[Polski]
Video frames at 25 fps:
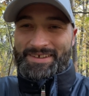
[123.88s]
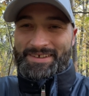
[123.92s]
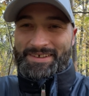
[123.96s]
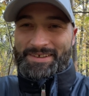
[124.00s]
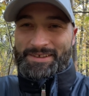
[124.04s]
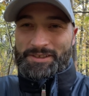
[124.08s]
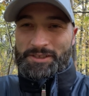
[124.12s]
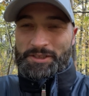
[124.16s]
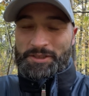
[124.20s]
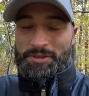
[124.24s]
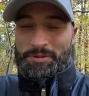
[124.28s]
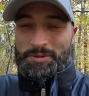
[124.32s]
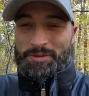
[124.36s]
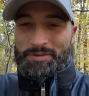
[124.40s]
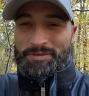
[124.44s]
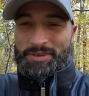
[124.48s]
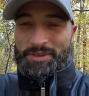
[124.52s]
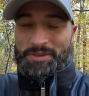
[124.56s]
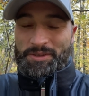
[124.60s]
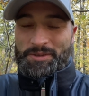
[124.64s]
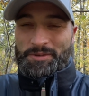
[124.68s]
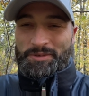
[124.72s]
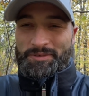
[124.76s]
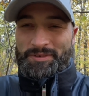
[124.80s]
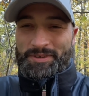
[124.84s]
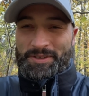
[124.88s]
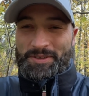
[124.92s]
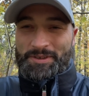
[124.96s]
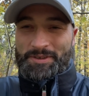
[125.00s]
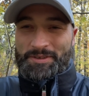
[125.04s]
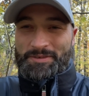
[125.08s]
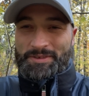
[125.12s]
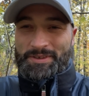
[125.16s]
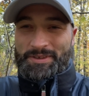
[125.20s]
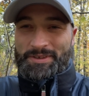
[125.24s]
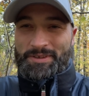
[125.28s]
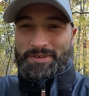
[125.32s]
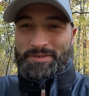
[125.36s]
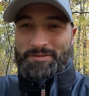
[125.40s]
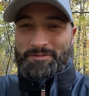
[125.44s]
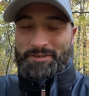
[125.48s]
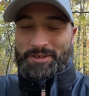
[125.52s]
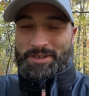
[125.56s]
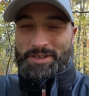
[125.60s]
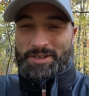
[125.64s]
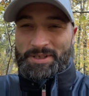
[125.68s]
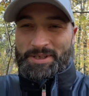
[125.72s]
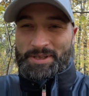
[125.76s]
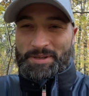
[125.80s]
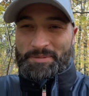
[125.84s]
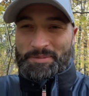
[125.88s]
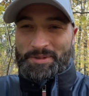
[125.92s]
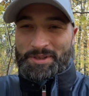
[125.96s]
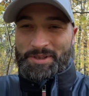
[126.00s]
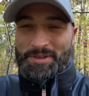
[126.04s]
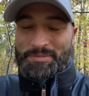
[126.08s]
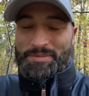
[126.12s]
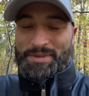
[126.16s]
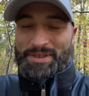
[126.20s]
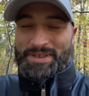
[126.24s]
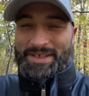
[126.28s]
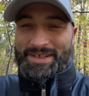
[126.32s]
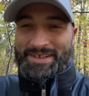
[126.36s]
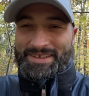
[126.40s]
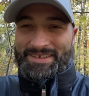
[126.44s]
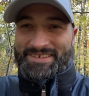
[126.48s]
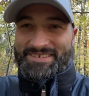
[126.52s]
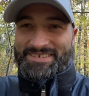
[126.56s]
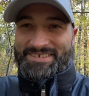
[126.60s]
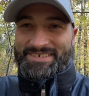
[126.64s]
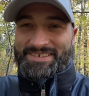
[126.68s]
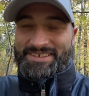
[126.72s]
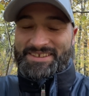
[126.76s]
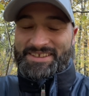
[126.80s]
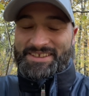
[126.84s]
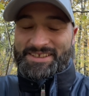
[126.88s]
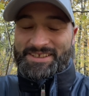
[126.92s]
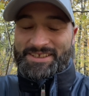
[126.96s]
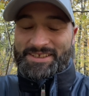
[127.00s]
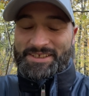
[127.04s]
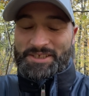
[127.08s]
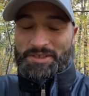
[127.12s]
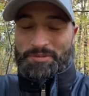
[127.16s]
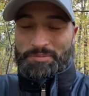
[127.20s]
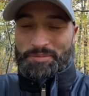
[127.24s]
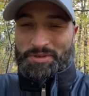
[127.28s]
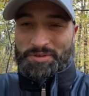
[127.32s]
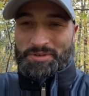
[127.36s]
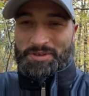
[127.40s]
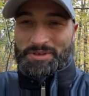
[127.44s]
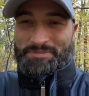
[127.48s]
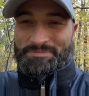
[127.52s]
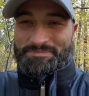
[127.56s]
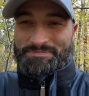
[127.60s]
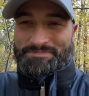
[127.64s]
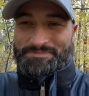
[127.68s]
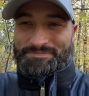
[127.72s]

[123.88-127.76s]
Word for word: że człowiek człowiekowi wilkiem. Oby tak nigdy nie było.